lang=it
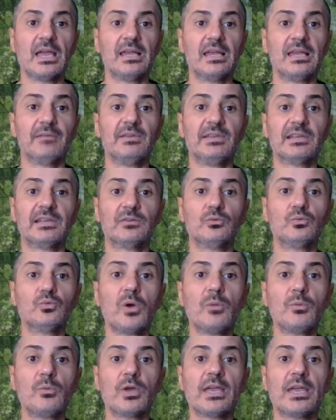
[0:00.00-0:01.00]
La vita di un
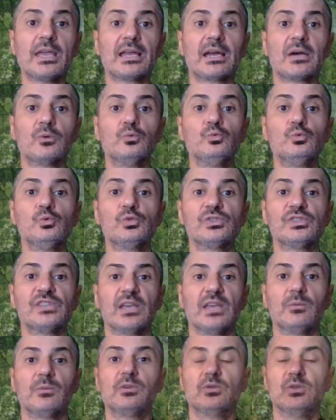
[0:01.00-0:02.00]
uomo era un
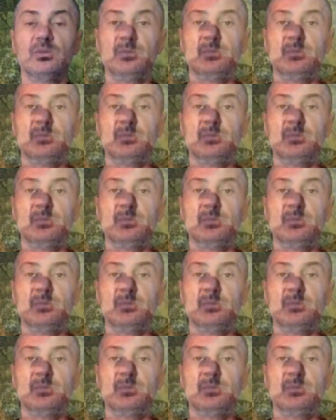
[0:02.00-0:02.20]
seguito di